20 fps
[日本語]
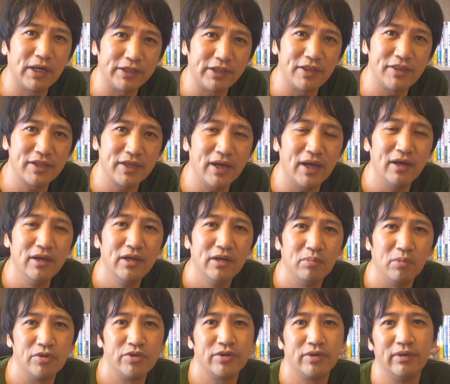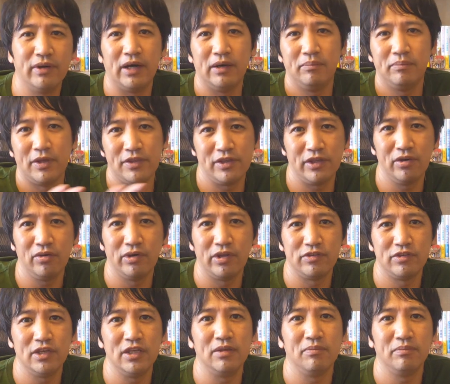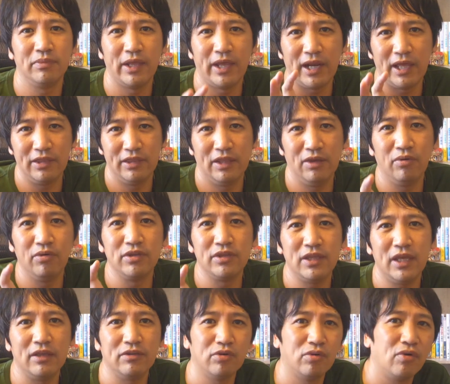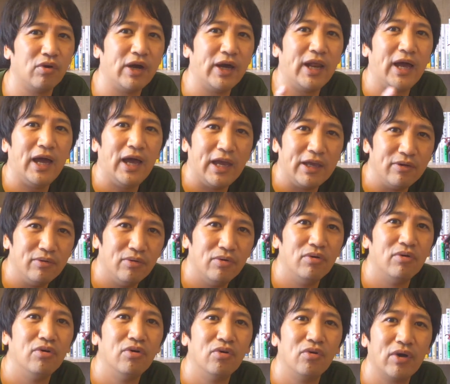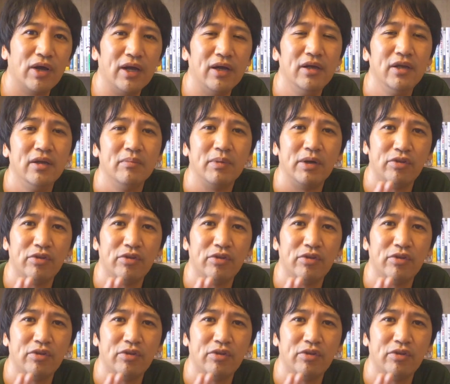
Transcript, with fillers: 形かもしくは待ち行列に並んでおいてそこから入る方法か、